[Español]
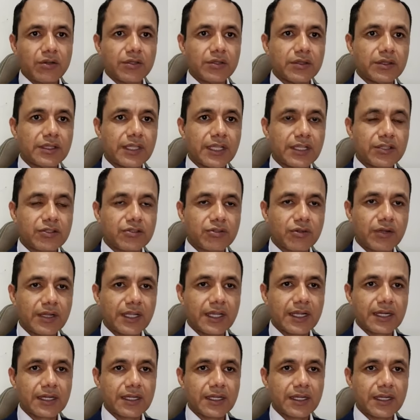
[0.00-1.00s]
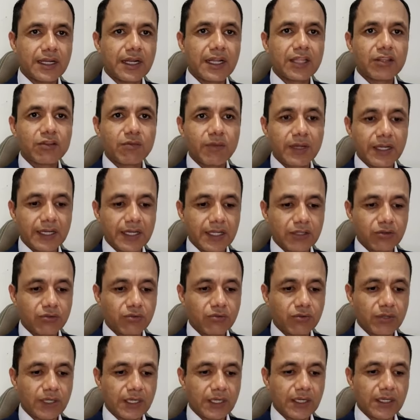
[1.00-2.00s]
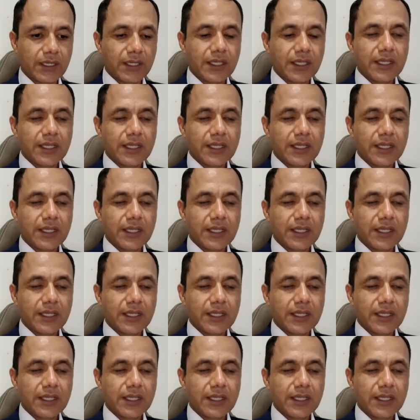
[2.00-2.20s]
del solar, la nomenclatura.